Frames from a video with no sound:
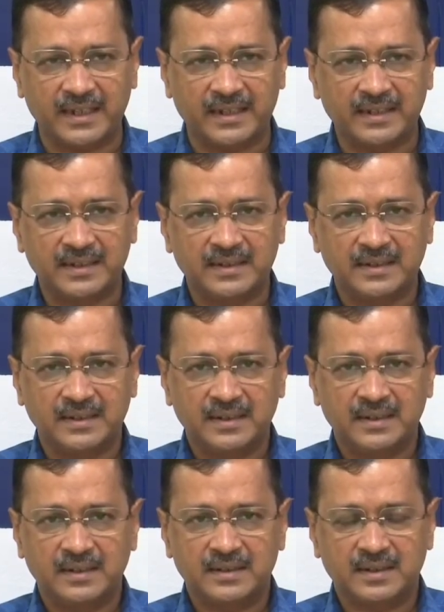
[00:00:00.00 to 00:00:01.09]
आई
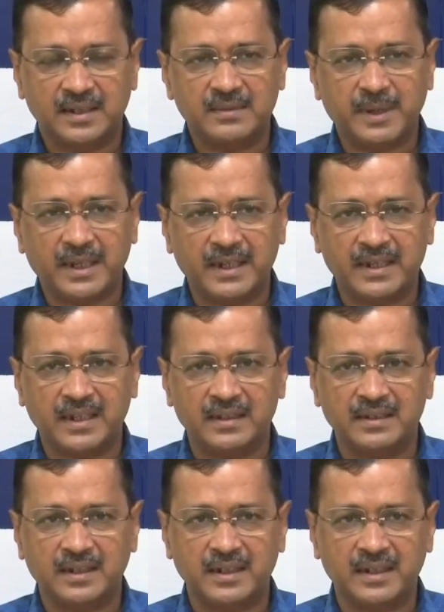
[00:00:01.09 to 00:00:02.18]
तीन महीने के
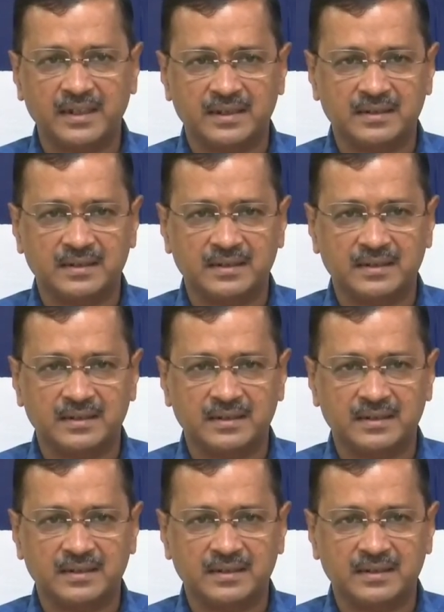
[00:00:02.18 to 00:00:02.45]
अंदर ही